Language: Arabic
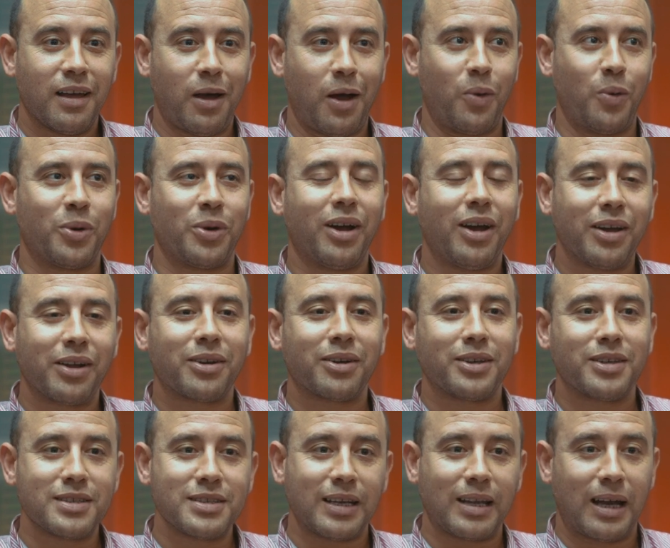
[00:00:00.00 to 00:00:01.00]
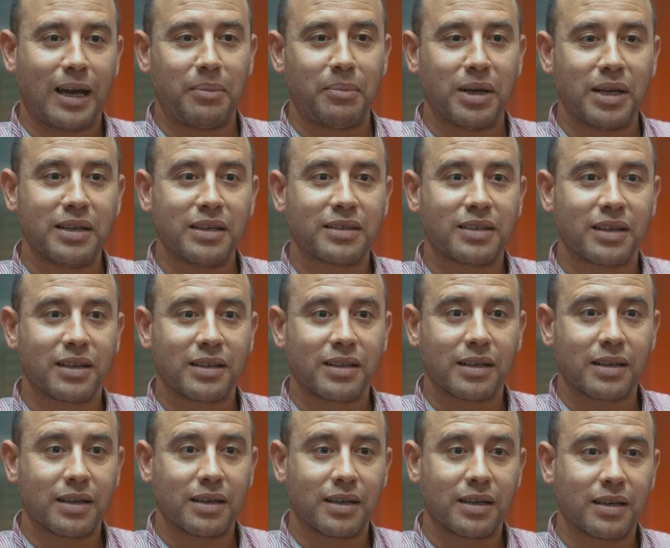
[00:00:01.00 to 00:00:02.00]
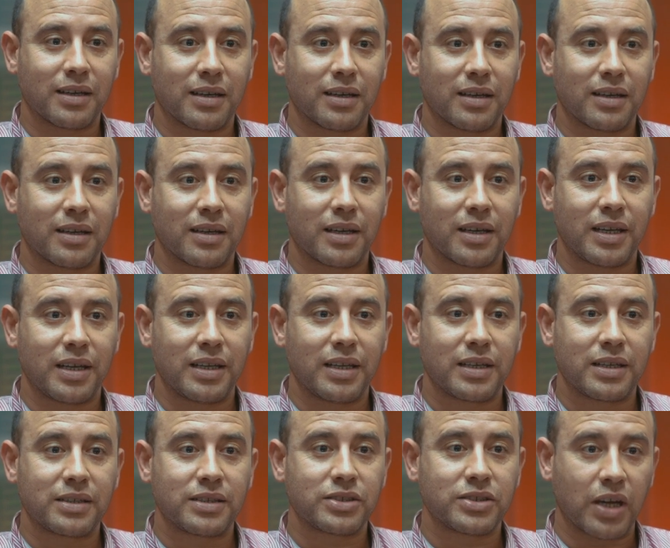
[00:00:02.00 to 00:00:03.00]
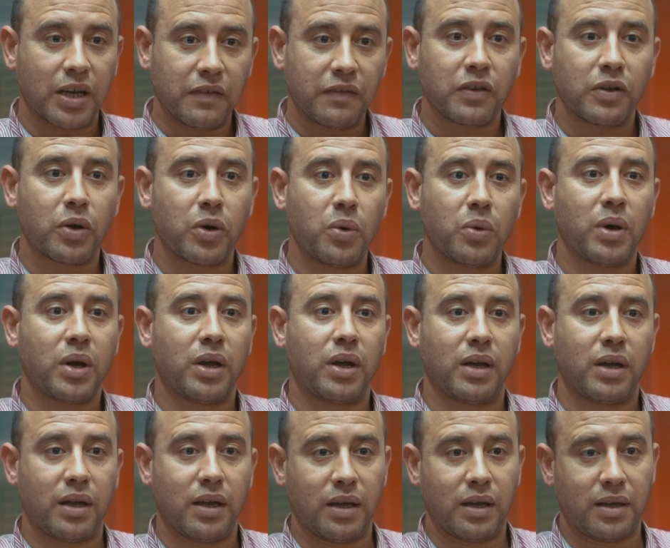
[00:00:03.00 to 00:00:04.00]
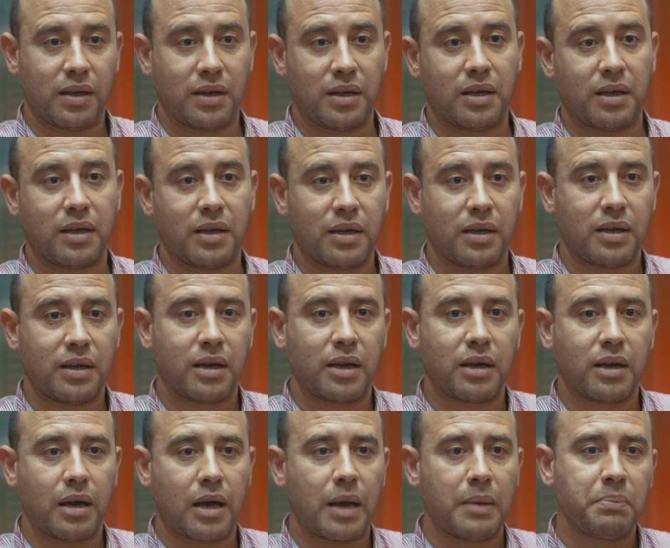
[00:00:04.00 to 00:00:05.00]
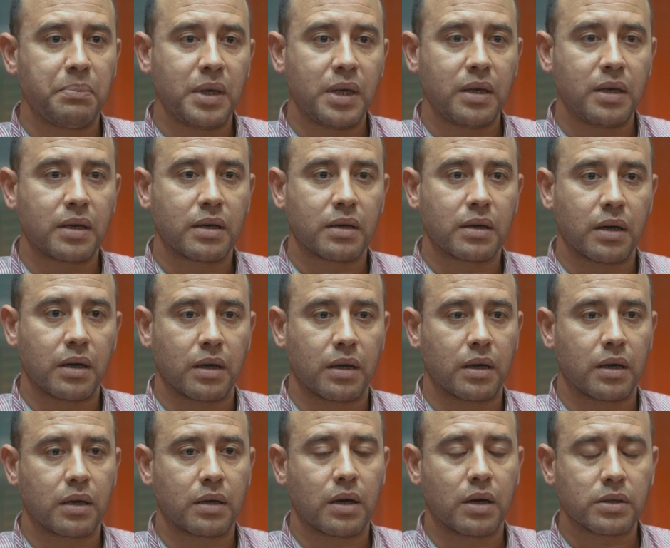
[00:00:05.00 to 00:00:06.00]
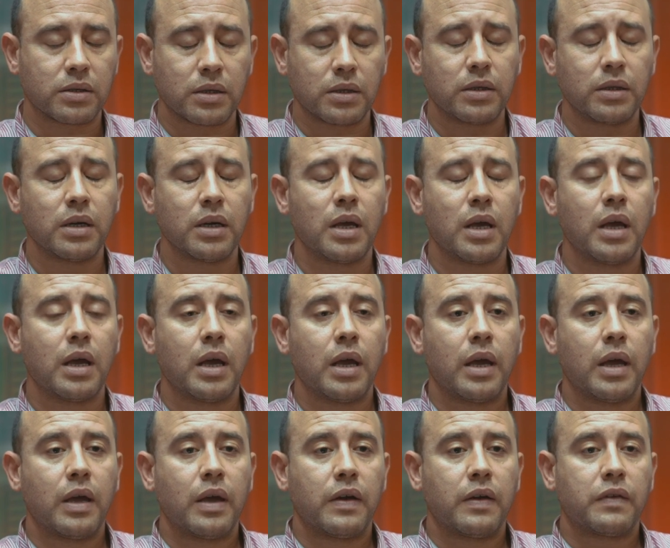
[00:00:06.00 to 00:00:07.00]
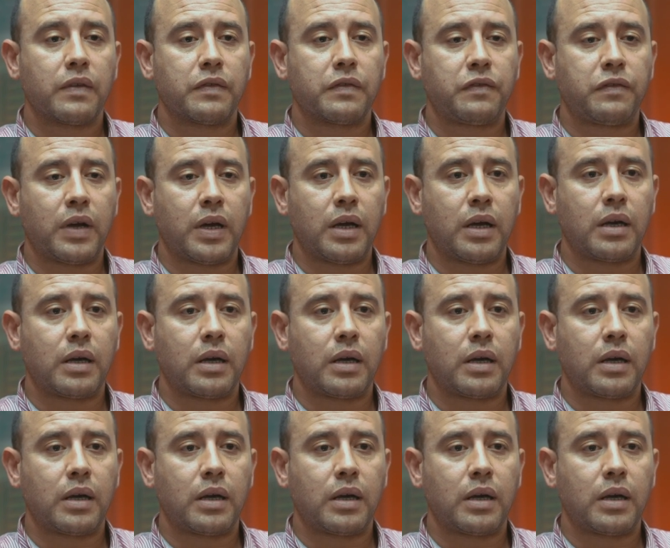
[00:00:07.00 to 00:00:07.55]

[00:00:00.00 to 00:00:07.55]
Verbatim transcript: او الراعي الرئيسي لعمليه الاكتشاف اللي هو آه، ام بي كارتر ف